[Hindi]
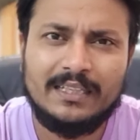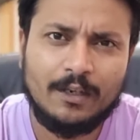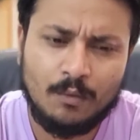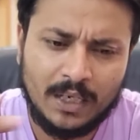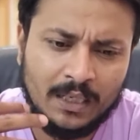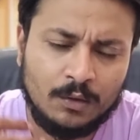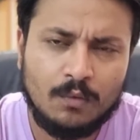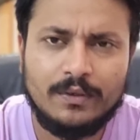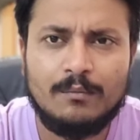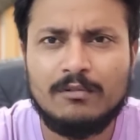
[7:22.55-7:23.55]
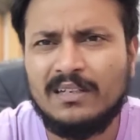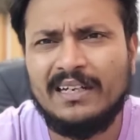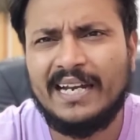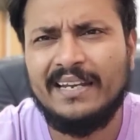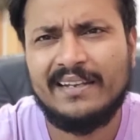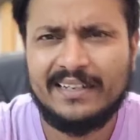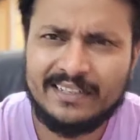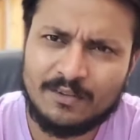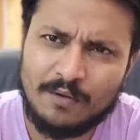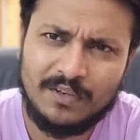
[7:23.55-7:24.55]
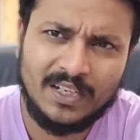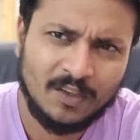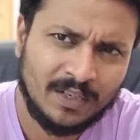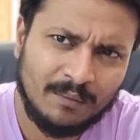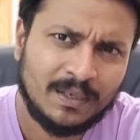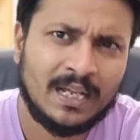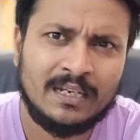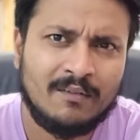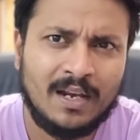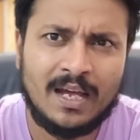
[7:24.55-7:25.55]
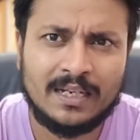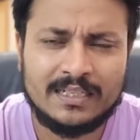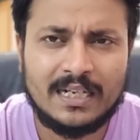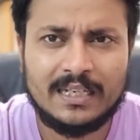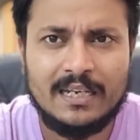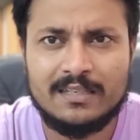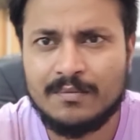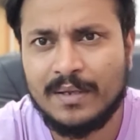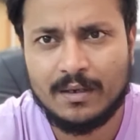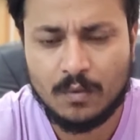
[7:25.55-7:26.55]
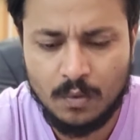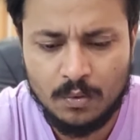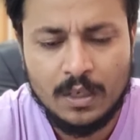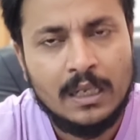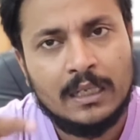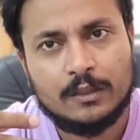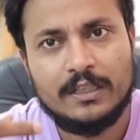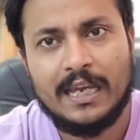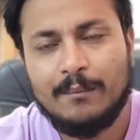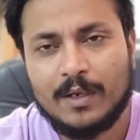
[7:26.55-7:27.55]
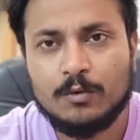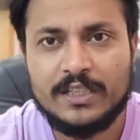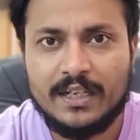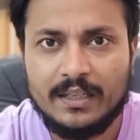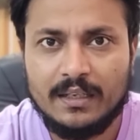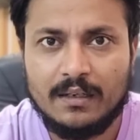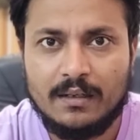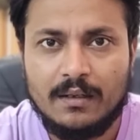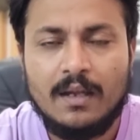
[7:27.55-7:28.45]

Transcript: दिया क्योंकि इन दो फिल्मों के लिए डेडिकेटेड कोई वीडियो नहीं बनाने वाला आगे जाके लिस्ट में रखूँ तो यहीं पर घुसेड़ दिया